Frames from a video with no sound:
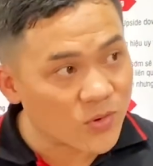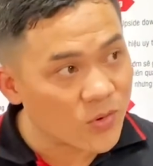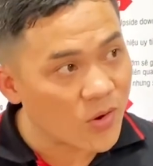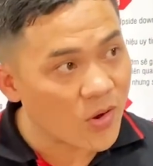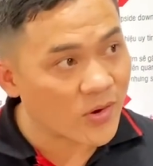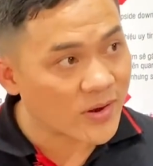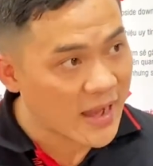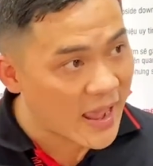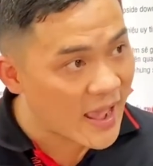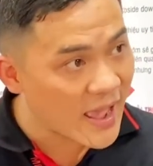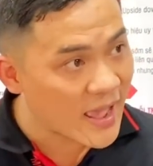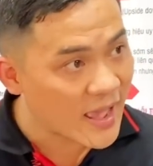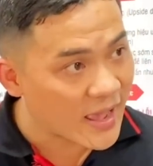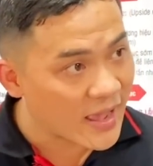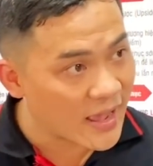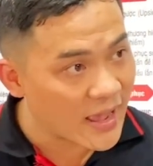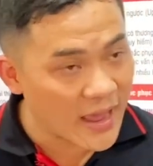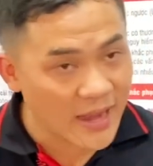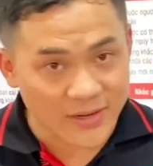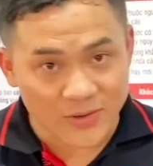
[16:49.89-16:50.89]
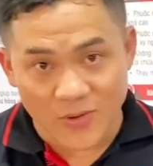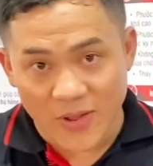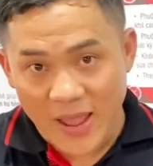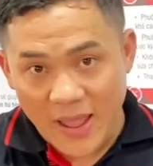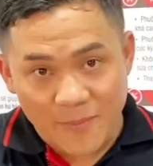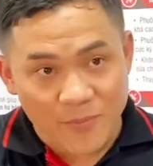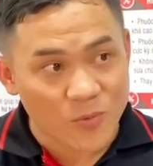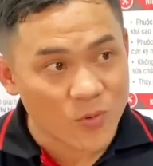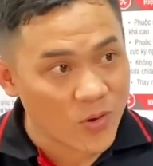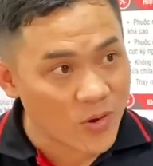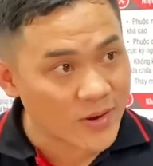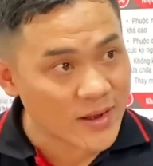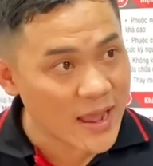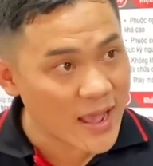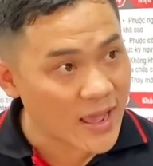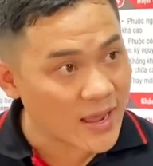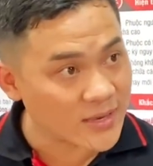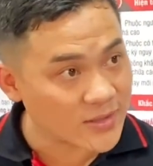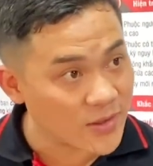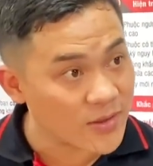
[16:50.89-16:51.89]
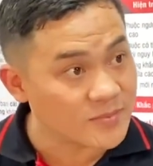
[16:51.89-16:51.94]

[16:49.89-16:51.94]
của Honda. Anh có app của Honda anh cho